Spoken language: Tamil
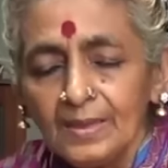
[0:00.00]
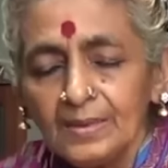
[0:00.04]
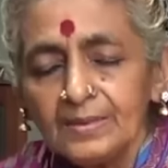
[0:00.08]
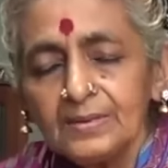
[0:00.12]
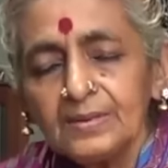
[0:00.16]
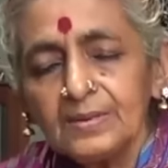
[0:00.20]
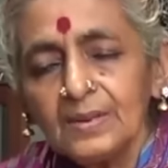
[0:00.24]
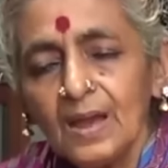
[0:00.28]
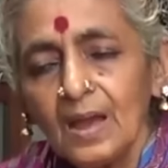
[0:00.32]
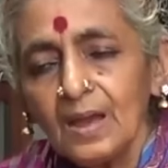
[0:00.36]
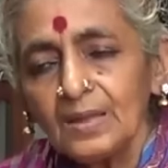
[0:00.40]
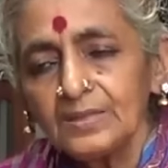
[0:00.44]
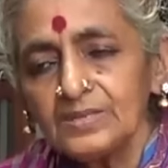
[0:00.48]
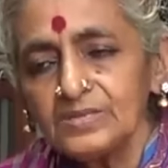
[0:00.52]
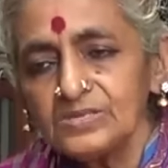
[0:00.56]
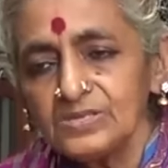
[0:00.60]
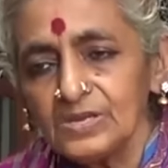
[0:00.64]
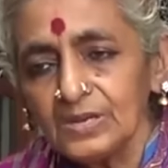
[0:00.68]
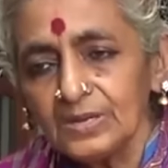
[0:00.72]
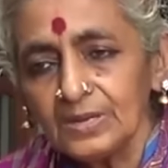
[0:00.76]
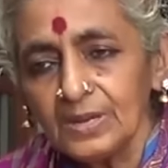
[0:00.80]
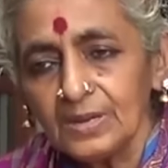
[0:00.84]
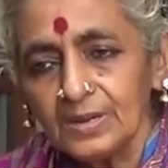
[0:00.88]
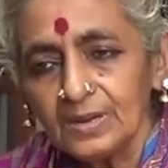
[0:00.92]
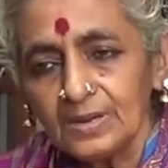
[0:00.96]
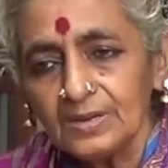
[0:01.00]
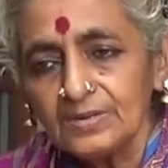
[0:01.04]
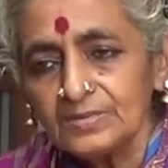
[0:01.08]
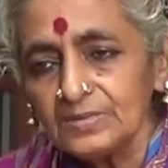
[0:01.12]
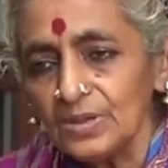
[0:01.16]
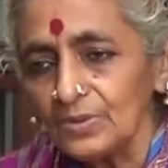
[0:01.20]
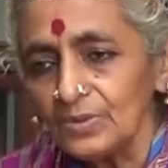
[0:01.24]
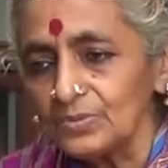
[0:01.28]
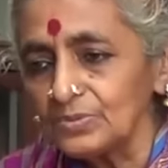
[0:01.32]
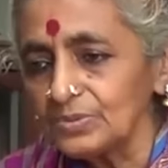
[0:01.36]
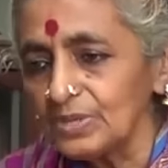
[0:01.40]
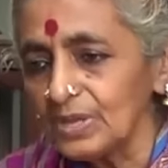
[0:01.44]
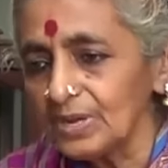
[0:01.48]
என்று ஆதிசங்கரர்
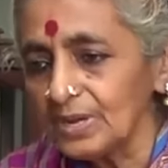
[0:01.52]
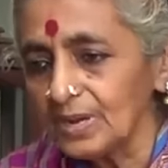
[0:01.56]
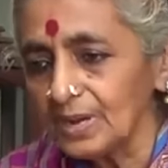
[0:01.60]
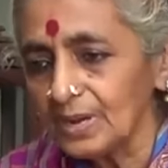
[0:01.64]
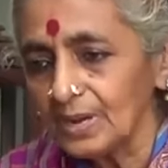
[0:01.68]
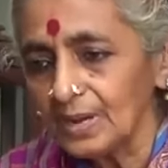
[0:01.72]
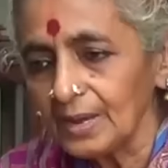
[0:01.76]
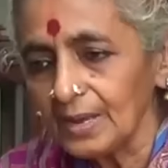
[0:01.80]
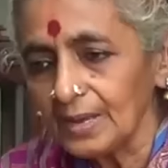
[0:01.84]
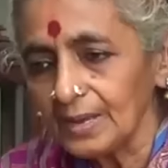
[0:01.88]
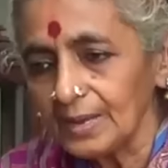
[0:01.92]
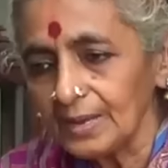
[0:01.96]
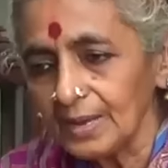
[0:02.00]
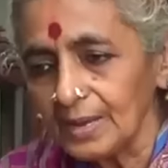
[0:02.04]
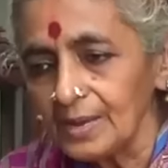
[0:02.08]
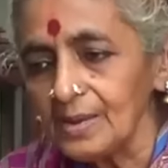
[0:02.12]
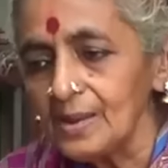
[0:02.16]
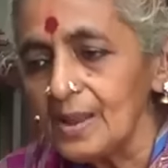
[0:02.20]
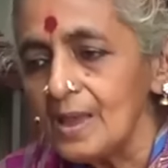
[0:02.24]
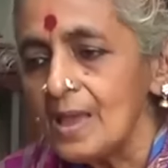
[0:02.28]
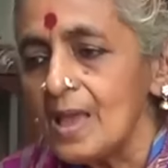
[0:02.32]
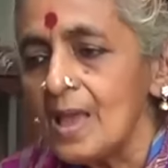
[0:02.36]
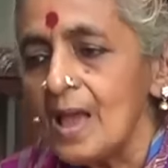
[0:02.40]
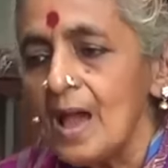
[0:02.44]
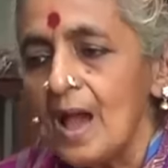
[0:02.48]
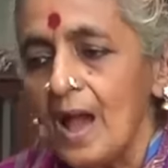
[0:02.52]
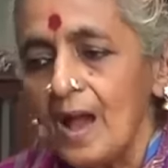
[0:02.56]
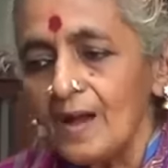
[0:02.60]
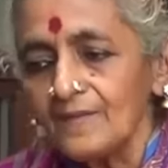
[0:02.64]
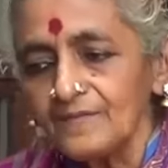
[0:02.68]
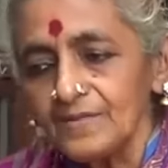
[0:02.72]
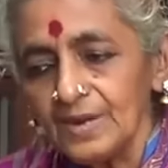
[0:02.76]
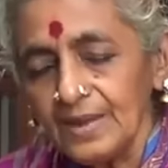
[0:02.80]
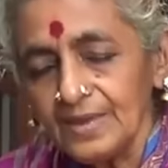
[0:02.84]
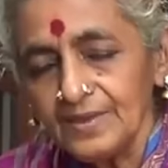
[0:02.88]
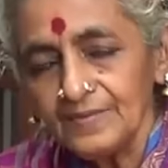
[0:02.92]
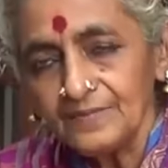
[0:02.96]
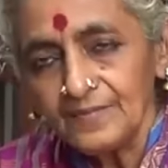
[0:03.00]
சௌந்தரியலகரில்
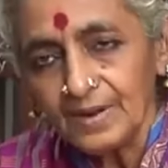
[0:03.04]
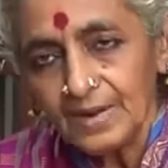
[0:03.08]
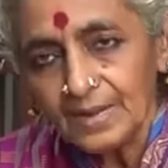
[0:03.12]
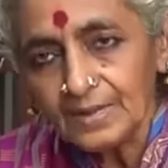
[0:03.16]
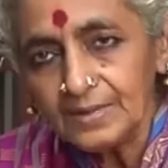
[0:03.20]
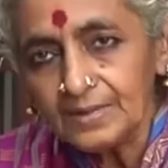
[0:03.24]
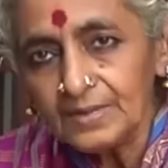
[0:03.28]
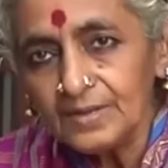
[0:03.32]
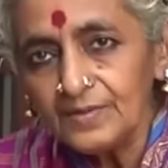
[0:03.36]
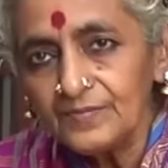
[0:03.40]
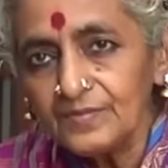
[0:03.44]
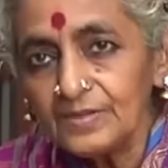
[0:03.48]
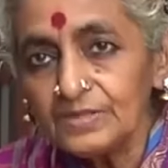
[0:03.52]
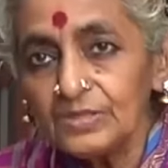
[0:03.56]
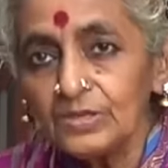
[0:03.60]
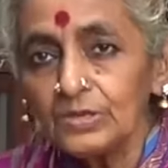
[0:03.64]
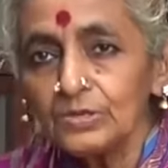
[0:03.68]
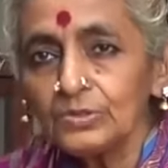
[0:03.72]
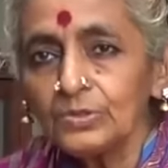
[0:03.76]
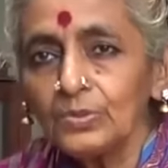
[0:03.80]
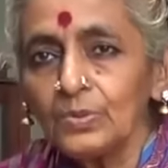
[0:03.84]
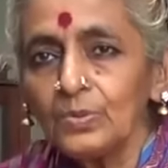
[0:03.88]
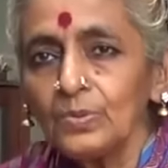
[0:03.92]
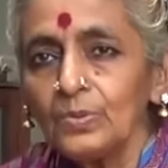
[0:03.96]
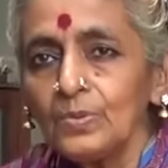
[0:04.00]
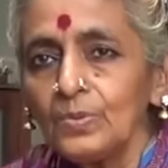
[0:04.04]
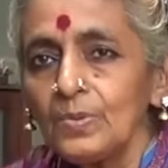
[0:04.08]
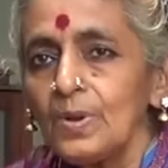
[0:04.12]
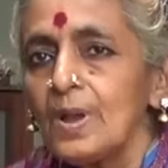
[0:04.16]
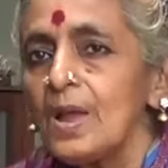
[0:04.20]
அவளை வணங்குவதற்கோ